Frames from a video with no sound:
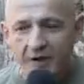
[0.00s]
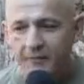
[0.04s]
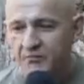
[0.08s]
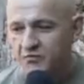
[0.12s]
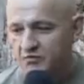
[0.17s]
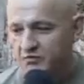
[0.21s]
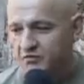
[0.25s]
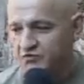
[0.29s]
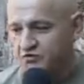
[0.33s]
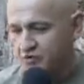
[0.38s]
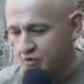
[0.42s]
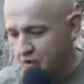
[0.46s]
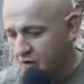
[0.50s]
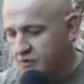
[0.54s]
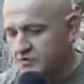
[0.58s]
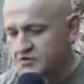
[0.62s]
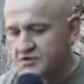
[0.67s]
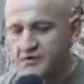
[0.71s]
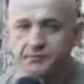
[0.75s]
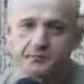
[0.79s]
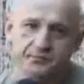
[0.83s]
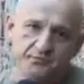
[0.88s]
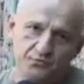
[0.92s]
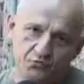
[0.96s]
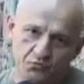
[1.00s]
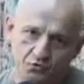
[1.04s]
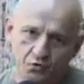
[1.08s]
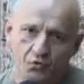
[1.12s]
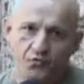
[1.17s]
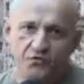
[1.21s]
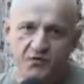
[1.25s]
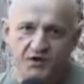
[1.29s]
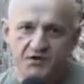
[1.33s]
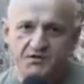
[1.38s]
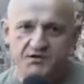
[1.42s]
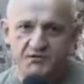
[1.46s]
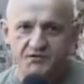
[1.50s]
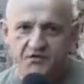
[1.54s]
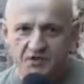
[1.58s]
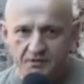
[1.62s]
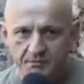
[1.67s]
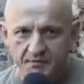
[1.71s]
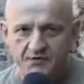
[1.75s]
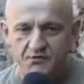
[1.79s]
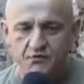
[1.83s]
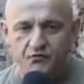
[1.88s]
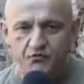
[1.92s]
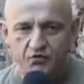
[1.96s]
Niemców stojących tu właśnie, w
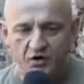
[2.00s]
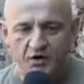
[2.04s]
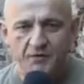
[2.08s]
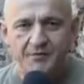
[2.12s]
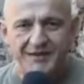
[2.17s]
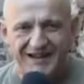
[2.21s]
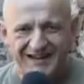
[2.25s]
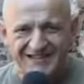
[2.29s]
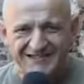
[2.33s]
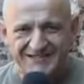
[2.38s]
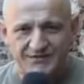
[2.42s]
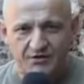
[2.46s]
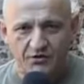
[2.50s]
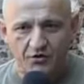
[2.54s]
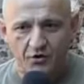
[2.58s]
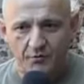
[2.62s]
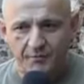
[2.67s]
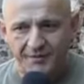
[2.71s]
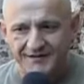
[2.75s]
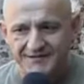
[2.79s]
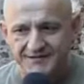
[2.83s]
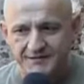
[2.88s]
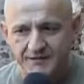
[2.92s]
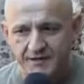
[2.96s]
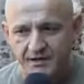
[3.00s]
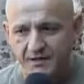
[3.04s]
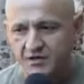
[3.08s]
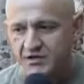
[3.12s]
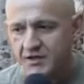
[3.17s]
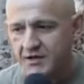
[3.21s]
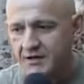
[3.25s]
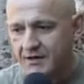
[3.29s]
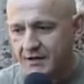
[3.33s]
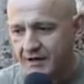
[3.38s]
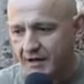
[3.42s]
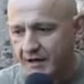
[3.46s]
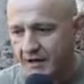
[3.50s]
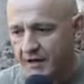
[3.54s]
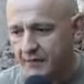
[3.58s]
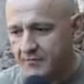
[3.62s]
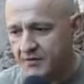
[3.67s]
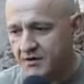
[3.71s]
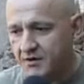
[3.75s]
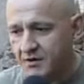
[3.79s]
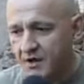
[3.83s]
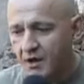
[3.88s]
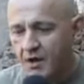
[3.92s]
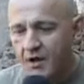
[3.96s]
tym miejscu, w którym ja stoję obecnie i ten
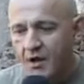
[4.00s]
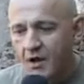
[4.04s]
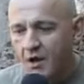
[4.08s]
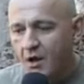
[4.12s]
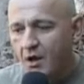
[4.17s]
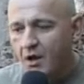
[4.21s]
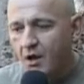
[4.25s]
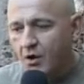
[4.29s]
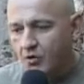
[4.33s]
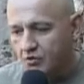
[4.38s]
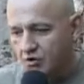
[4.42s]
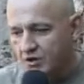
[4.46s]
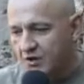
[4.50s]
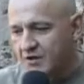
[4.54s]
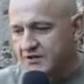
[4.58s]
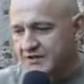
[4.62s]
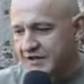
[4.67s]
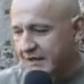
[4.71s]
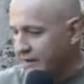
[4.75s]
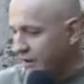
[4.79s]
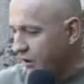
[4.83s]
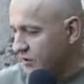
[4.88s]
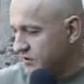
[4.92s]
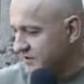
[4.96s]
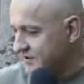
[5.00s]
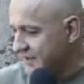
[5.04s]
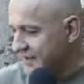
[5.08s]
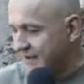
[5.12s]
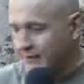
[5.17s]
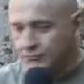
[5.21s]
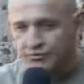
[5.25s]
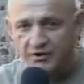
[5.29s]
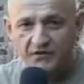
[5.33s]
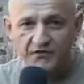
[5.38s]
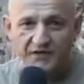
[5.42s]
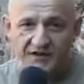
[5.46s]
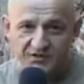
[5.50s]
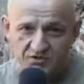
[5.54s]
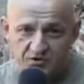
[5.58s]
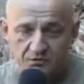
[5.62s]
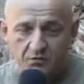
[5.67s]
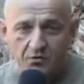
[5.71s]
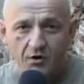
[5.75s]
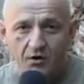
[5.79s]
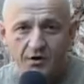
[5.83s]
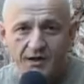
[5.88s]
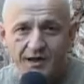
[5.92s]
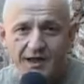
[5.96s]
karabin, który zagrał tutaj
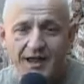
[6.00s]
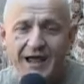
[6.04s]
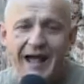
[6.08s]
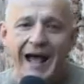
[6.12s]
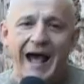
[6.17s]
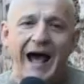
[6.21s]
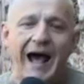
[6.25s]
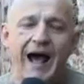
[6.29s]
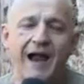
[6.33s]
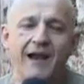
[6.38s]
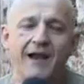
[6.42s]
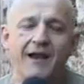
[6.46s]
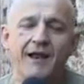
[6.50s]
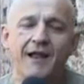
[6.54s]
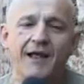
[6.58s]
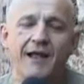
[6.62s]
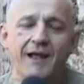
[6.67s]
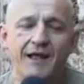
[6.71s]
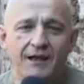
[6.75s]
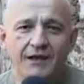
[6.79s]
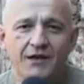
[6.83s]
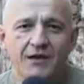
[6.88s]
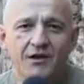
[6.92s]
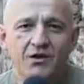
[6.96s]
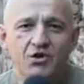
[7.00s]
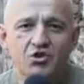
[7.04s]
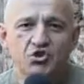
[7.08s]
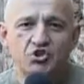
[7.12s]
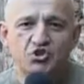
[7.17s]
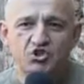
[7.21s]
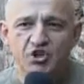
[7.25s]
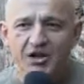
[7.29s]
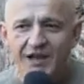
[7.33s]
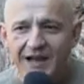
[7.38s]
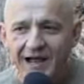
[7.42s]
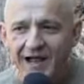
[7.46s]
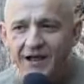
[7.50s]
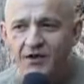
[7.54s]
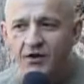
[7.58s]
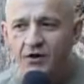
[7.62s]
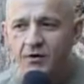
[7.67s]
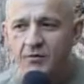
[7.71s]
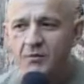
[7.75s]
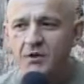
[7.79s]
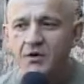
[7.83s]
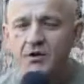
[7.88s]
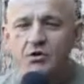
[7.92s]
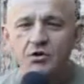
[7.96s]
ważną rolę, ale
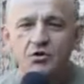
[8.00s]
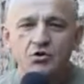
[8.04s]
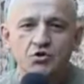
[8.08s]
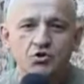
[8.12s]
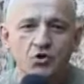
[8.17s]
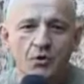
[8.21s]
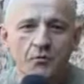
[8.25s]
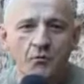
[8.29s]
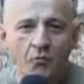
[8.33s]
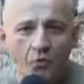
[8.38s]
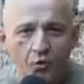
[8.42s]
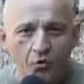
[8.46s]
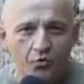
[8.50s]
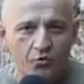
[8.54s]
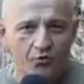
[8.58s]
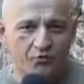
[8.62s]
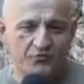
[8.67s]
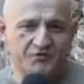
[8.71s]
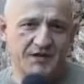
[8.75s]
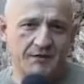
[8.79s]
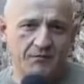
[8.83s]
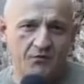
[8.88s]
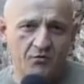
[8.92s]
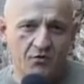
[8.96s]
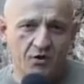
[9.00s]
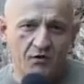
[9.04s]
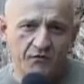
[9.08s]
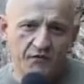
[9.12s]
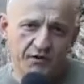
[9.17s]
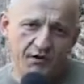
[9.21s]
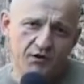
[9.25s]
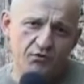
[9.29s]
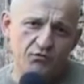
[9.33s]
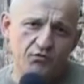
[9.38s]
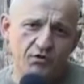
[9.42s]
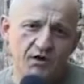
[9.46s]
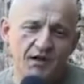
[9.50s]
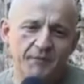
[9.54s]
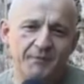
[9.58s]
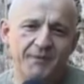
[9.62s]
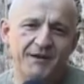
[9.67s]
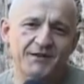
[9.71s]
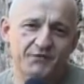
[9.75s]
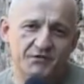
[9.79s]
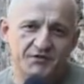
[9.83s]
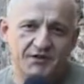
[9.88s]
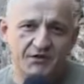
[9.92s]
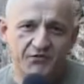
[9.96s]
strzelają do murów zamkowych, które
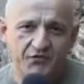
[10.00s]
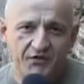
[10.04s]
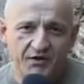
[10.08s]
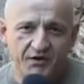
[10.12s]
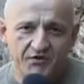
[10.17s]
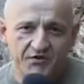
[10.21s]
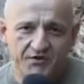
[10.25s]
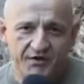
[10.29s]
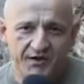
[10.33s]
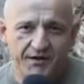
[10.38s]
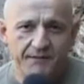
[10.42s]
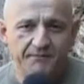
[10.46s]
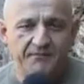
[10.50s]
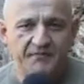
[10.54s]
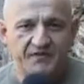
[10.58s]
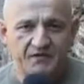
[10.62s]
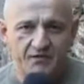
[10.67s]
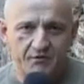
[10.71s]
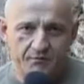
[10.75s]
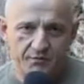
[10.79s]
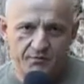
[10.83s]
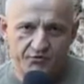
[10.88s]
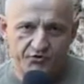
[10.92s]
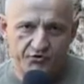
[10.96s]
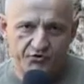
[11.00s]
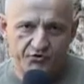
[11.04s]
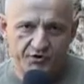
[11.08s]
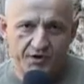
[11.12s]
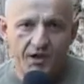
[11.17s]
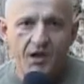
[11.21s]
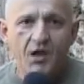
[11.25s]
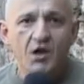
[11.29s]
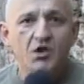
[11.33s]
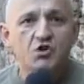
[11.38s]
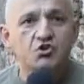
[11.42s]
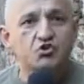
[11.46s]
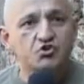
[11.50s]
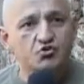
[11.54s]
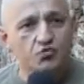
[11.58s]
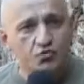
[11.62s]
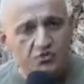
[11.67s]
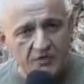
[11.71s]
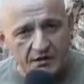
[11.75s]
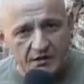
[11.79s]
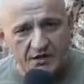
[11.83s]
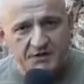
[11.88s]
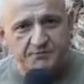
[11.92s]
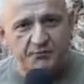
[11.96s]
Państwo za chwileczkę zobaczycie.
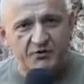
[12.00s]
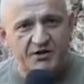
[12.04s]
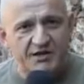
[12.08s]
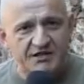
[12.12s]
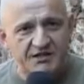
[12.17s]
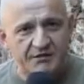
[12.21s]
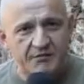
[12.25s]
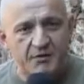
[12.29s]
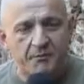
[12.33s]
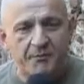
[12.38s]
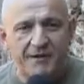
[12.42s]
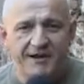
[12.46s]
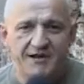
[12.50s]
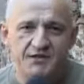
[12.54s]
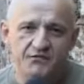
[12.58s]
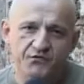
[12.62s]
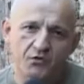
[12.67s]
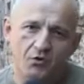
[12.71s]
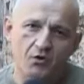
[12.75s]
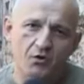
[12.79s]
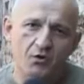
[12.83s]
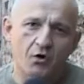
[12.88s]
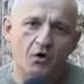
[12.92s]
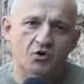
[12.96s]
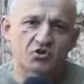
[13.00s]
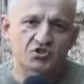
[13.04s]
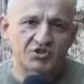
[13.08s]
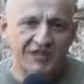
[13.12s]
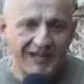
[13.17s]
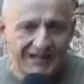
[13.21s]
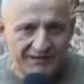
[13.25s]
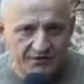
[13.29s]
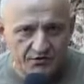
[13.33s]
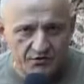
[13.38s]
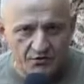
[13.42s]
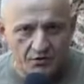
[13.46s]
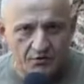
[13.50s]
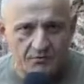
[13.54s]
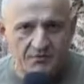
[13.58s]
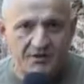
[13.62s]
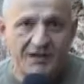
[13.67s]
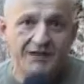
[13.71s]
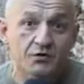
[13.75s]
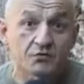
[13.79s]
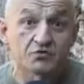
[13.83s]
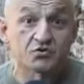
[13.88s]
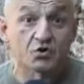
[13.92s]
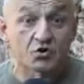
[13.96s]
Tutaj też pokażemy Państwu ostatnią,
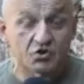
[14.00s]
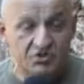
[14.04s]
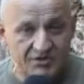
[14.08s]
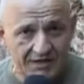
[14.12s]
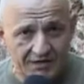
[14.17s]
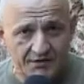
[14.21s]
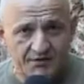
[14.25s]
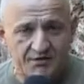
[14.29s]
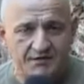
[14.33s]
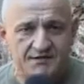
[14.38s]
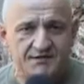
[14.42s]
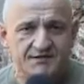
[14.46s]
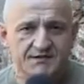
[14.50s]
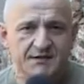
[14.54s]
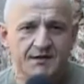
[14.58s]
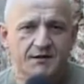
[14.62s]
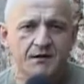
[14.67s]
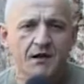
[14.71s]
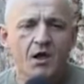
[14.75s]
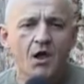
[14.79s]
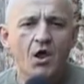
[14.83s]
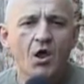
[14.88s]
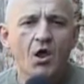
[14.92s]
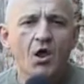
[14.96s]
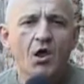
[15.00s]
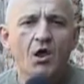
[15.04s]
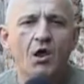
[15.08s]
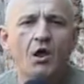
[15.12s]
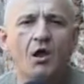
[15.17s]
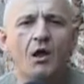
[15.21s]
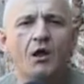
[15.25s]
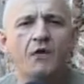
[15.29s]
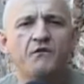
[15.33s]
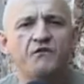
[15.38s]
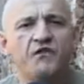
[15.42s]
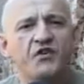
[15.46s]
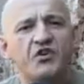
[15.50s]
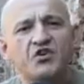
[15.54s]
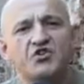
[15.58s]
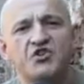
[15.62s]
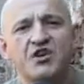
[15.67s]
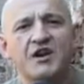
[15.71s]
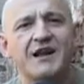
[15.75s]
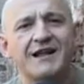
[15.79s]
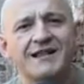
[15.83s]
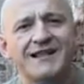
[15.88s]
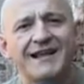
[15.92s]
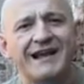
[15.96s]
jedną z ostatnich scen e,
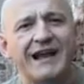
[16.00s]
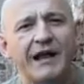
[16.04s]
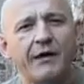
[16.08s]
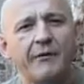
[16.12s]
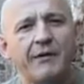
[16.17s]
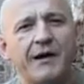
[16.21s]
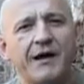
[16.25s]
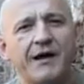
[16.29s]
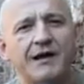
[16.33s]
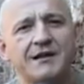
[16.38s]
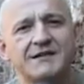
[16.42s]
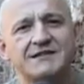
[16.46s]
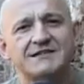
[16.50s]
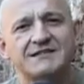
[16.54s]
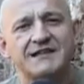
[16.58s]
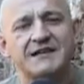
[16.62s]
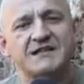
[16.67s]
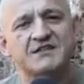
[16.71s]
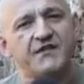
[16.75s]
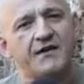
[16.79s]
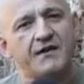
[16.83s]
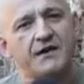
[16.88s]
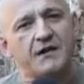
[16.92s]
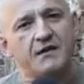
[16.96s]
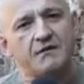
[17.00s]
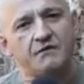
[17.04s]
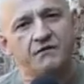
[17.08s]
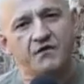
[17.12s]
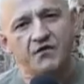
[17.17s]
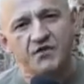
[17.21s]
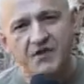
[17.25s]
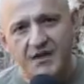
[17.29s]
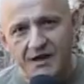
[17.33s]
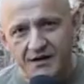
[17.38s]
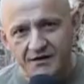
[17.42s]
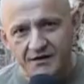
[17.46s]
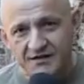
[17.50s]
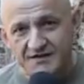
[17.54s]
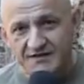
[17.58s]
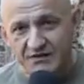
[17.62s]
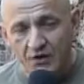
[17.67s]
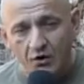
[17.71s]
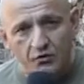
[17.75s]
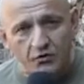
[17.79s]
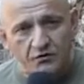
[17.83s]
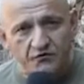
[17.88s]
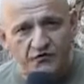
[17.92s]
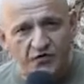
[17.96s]
wyjścia generała z tak zwanej winiarni.
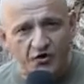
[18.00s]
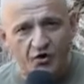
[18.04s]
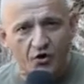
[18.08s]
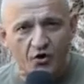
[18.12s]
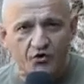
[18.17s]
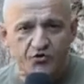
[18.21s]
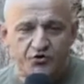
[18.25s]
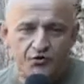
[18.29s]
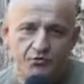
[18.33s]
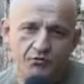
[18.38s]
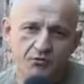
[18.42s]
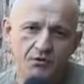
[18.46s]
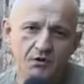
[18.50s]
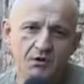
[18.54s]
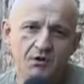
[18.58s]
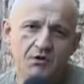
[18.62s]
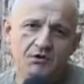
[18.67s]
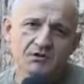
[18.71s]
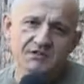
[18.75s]
Skąd on wychodził?